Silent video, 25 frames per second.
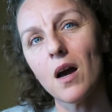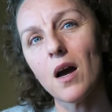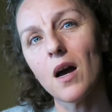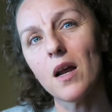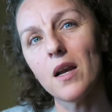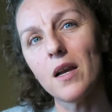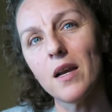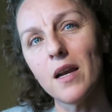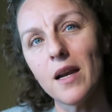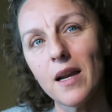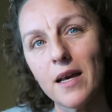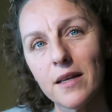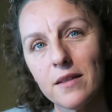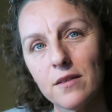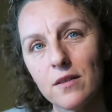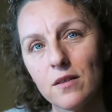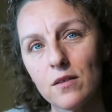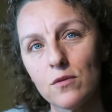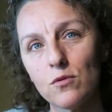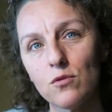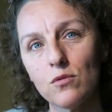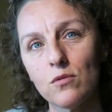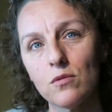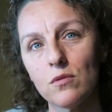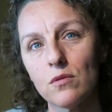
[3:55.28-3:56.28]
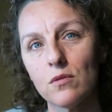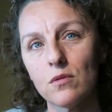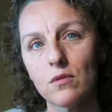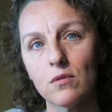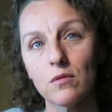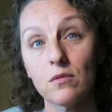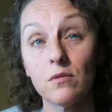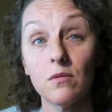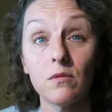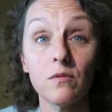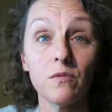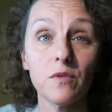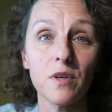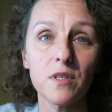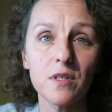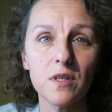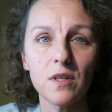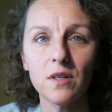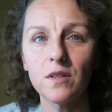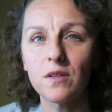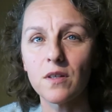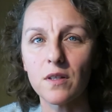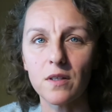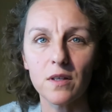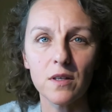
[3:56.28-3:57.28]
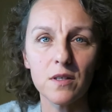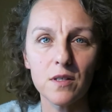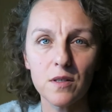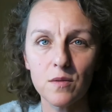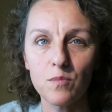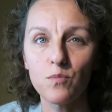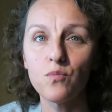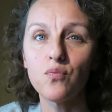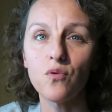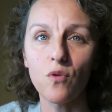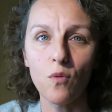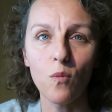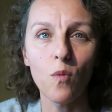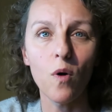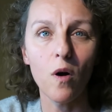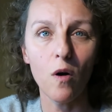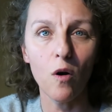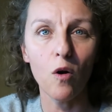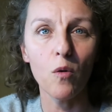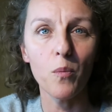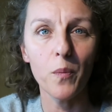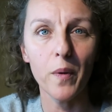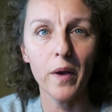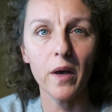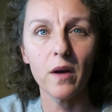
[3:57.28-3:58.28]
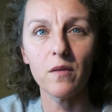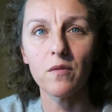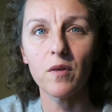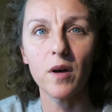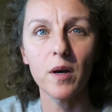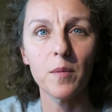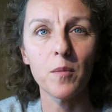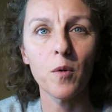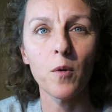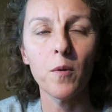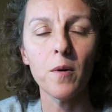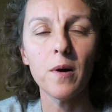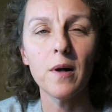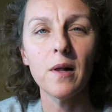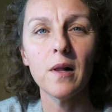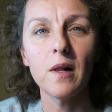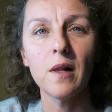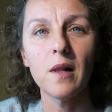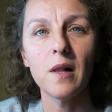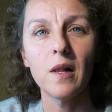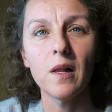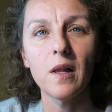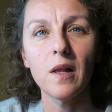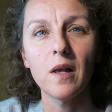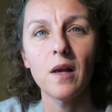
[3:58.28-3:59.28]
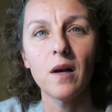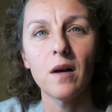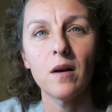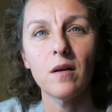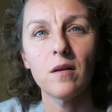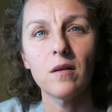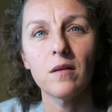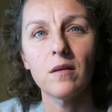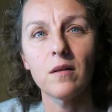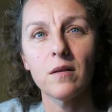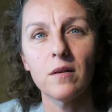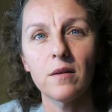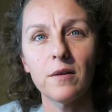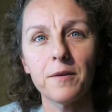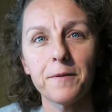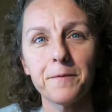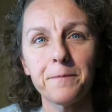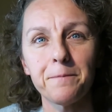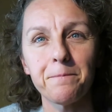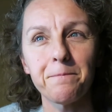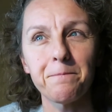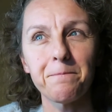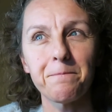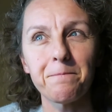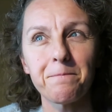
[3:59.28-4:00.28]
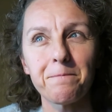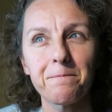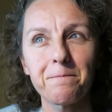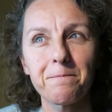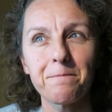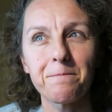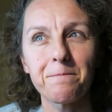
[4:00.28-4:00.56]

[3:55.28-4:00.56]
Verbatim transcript: à l'aide d'une facilitatrice pour moi hors vraiment. Euh,